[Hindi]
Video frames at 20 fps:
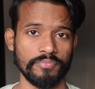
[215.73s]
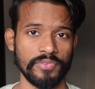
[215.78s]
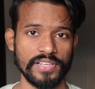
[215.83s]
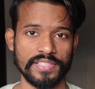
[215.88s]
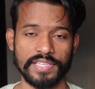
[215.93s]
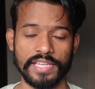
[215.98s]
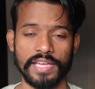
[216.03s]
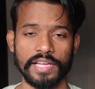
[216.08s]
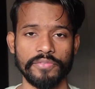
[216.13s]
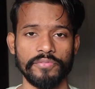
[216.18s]

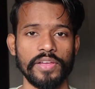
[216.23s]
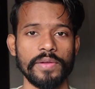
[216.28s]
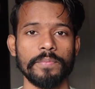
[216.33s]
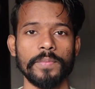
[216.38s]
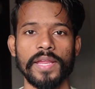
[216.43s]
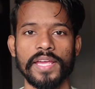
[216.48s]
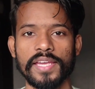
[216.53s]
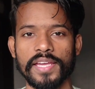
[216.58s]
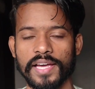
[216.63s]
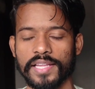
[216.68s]
फिर से एक
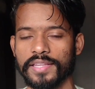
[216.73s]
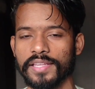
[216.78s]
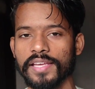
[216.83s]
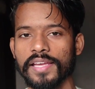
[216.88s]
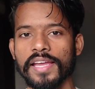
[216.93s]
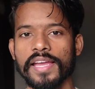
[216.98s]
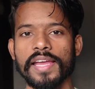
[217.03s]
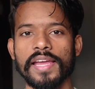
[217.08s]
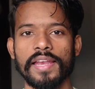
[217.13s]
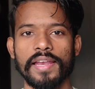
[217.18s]
वेव नहीं आती
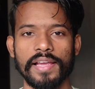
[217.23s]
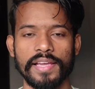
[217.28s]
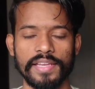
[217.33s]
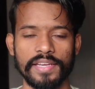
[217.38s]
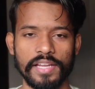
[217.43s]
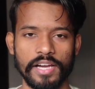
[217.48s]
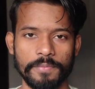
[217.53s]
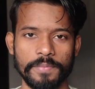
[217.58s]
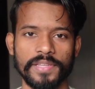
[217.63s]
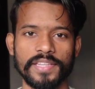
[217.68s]

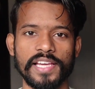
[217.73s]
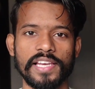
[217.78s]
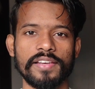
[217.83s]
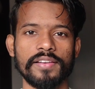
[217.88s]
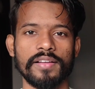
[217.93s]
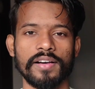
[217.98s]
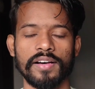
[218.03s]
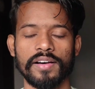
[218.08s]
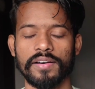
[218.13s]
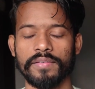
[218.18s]
लेकिन अभी
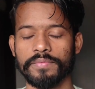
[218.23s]
दिल्ली